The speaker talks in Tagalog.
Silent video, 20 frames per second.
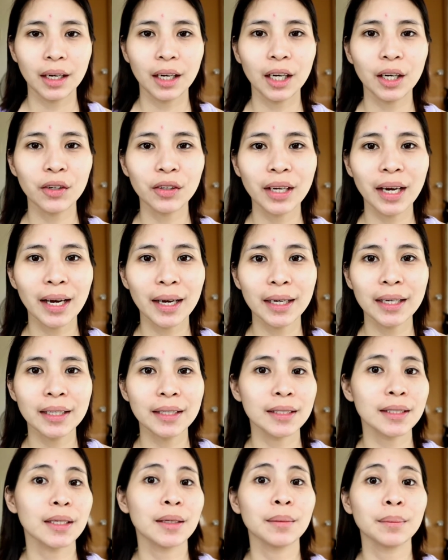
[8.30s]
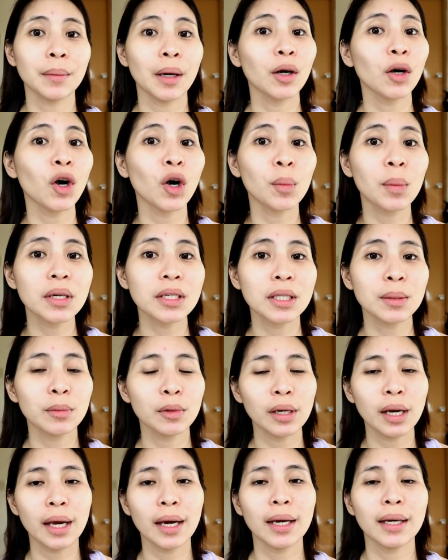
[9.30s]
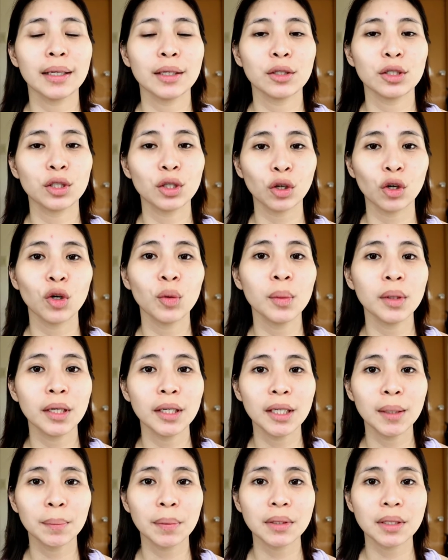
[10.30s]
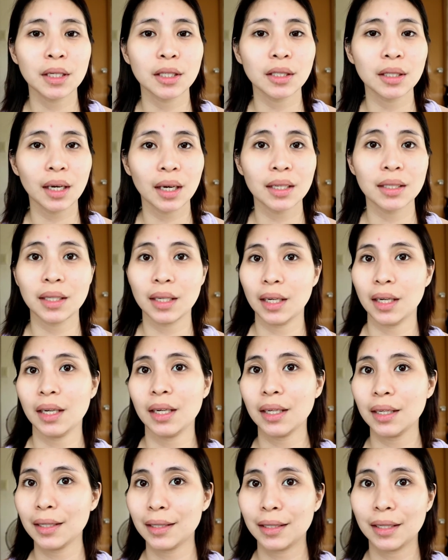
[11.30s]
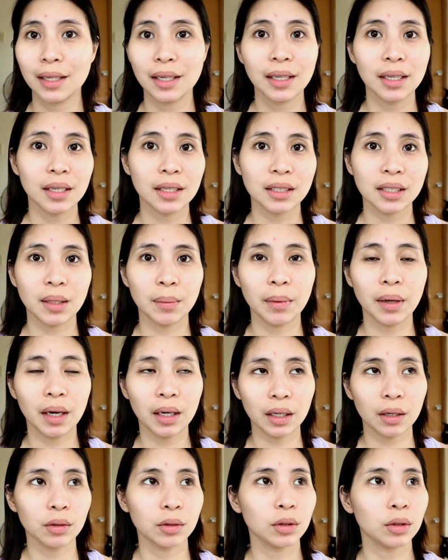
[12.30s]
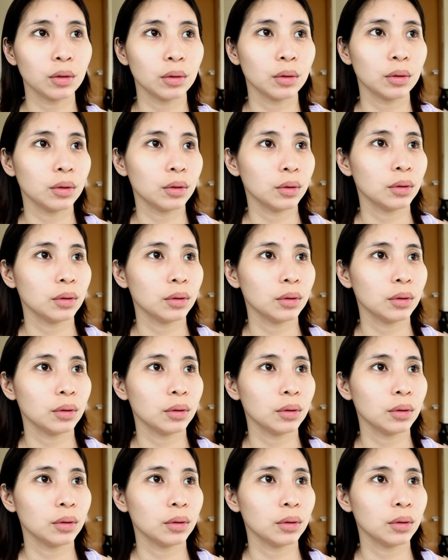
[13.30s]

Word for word: Hello guys! Bago ako magsimula, gusto kong humingi ng pasensya kasi sa background ko.